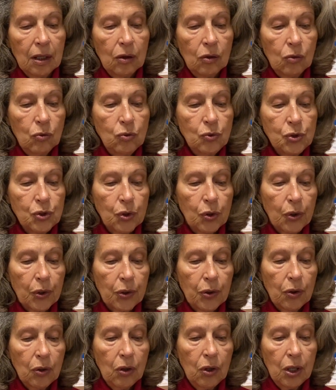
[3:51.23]
Un
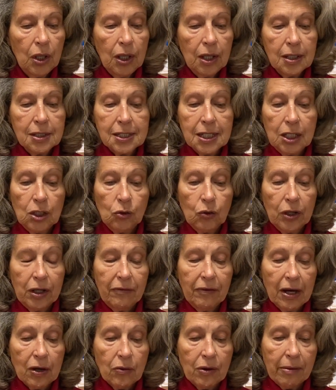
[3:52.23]
giorno sento
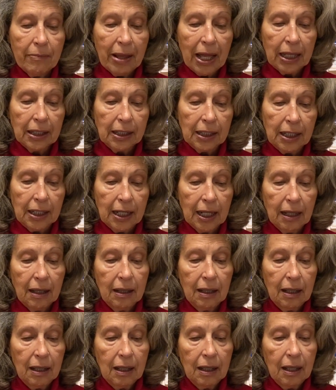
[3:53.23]
arrivare una macchina.
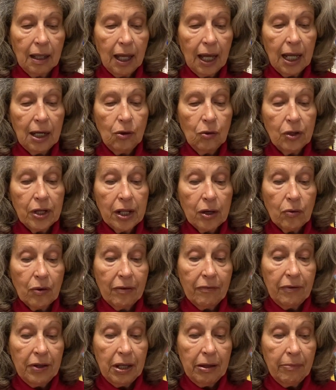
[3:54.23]
Allora era un
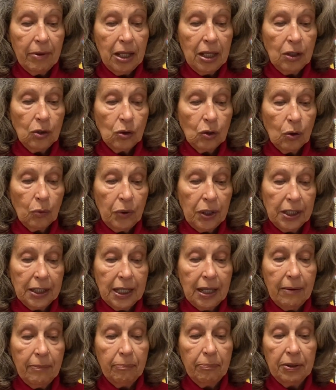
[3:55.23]
avvenimento, a quei
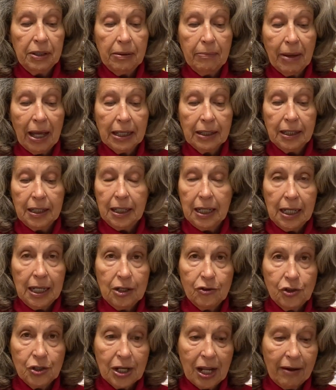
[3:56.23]
tempi di macchine ne
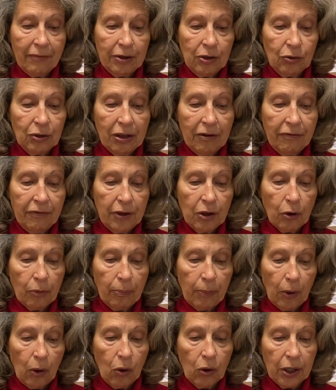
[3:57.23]
giravano davvero
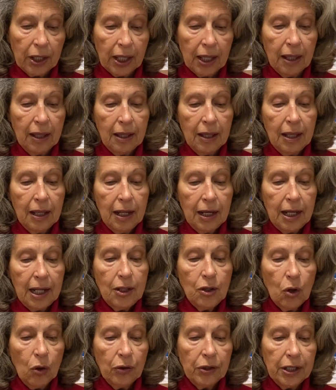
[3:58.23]
poche. Le
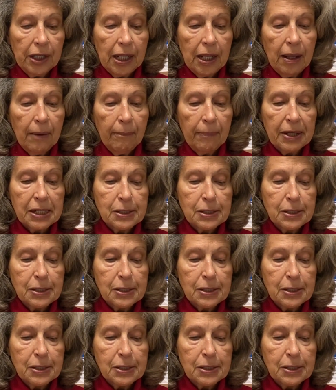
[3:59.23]
donne, per